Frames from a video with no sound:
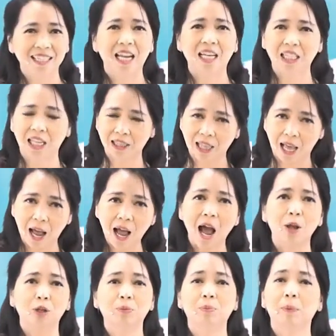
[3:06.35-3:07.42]
Dan kita
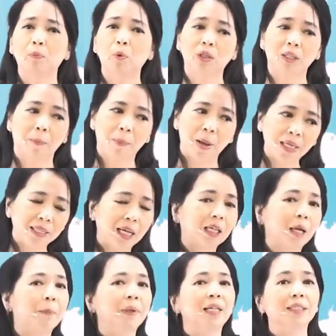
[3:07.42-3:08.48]
harus berbuat kebaikan
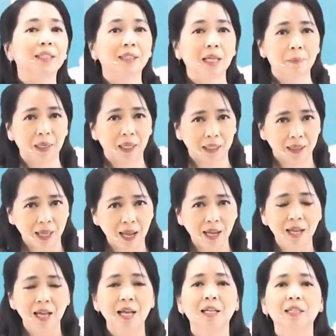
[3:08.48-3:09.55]
kepada sesama kita,
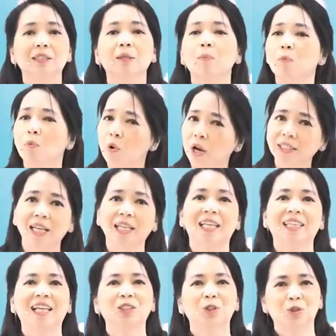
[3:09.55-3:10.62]
semuanya
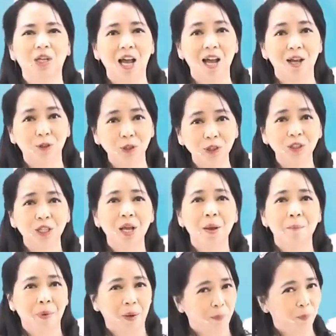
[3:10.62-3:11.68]
kita juga harus
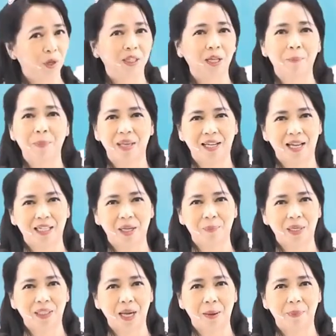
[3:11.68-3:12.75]
berbuat kebaikan
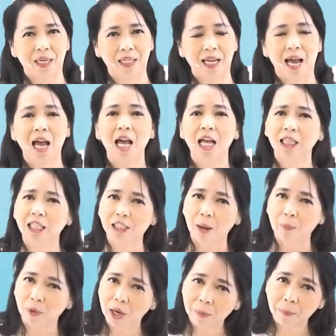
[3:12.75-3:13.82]
kepada mereka.
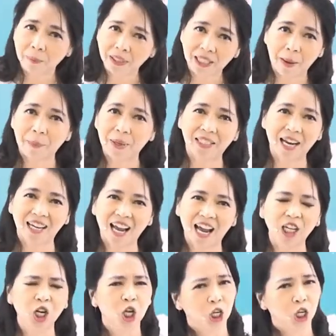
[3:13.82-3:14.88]
Tidak boleh
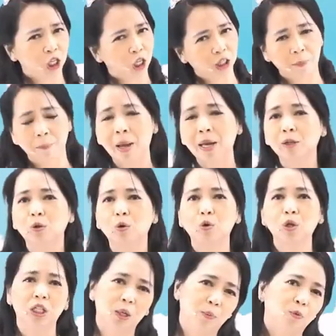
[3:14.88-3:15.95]
membeda-bedakan, ini
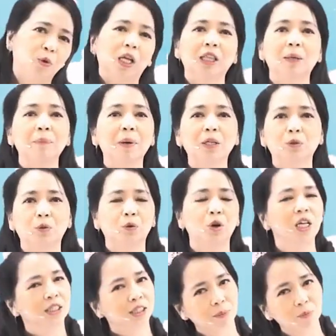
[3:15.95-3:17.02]
temanku, ini bukan temanku,
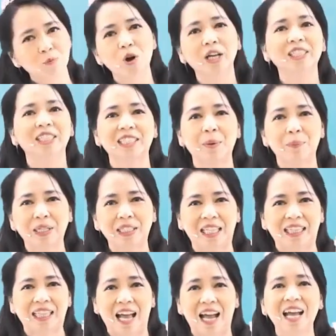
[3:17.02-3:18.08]
semua sesama
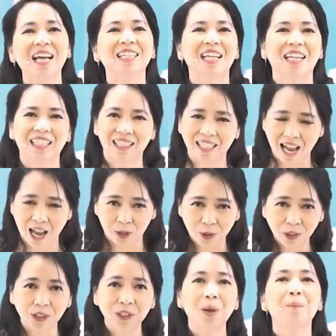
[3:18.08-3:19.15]
kita. Dan kita
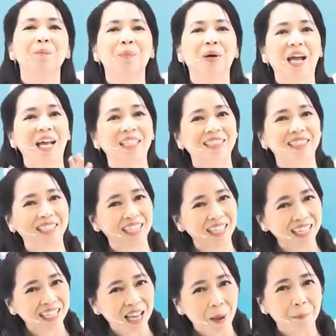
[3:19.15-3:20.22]
harus
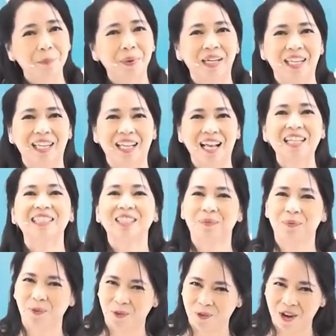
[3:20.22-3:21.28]
mengasihi mereka
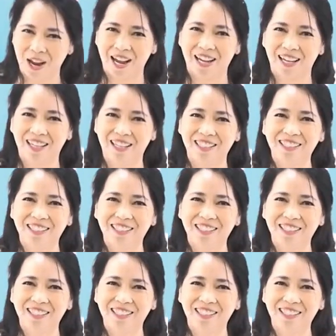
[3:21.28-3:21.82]
semua.